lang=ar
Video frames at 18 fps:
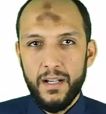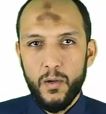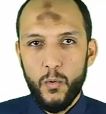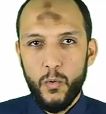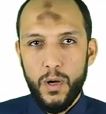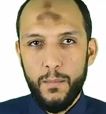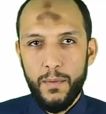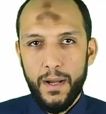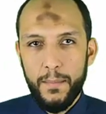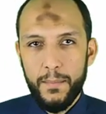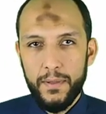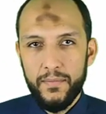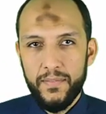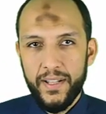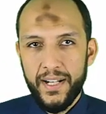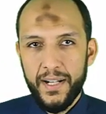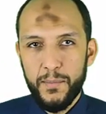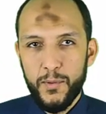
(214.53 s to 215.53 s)
وهعمل
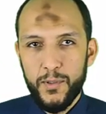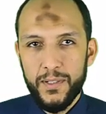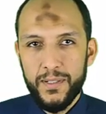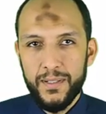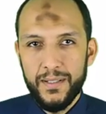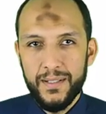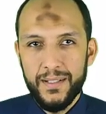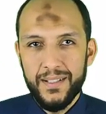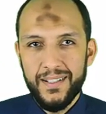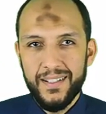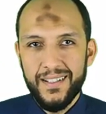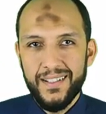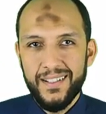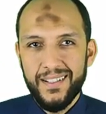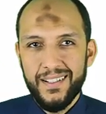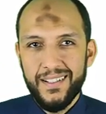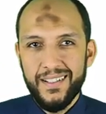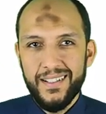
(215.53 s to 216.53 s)
فاريبل
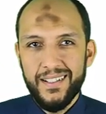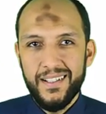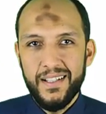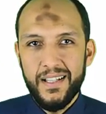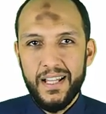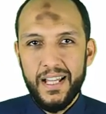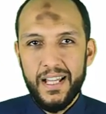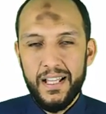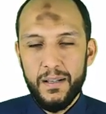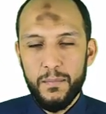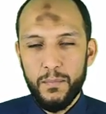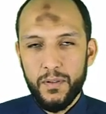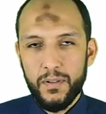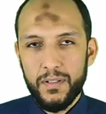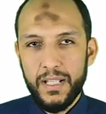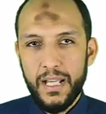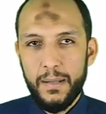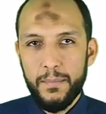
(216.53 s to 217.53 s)

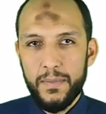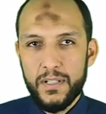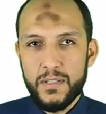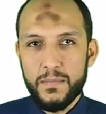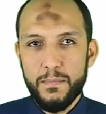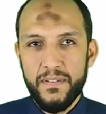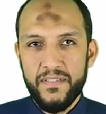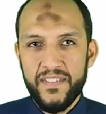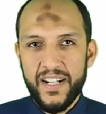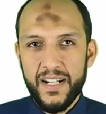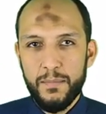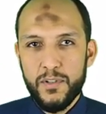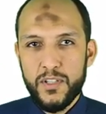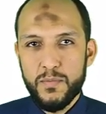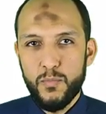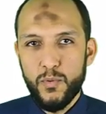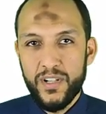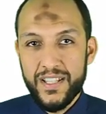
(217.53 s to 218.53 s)
المره دي هعمل فاريبل
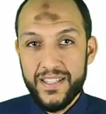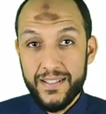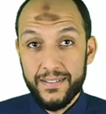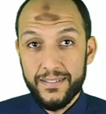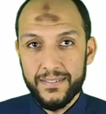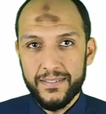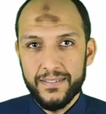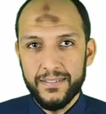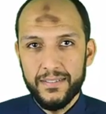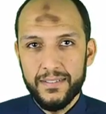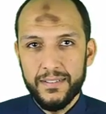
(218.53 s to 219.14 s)
اسمه ريزرت